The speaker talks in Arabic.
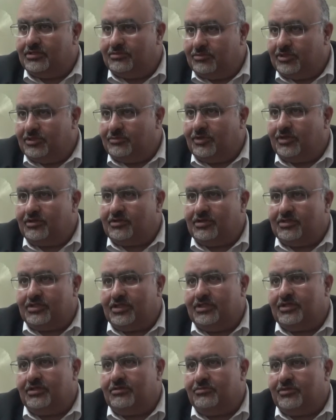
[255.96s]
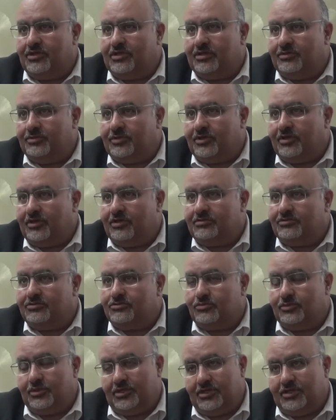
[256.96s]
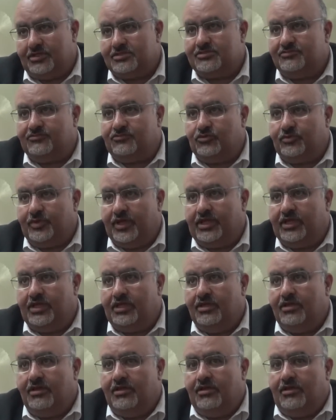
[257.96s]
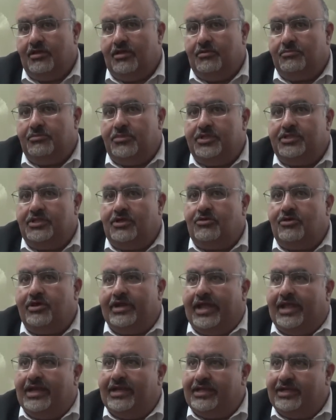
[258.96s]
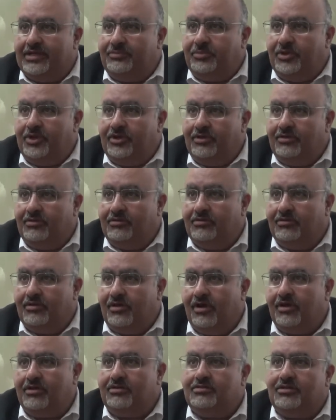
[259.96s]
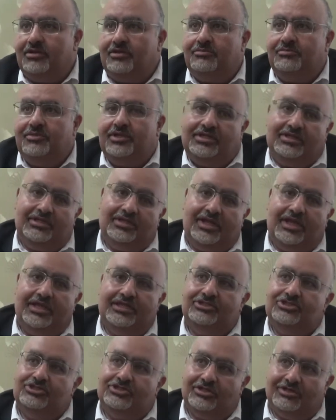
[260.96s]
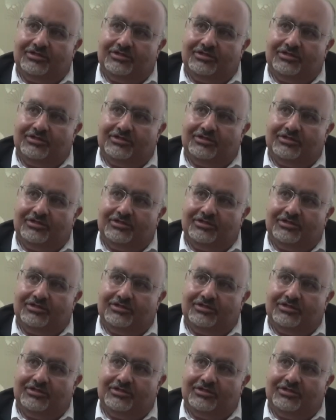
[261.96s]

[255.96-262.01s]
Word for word: بالماركت هنا بالامارات وبالاخص في دبي بيدور على ربح اكتر من اي شيء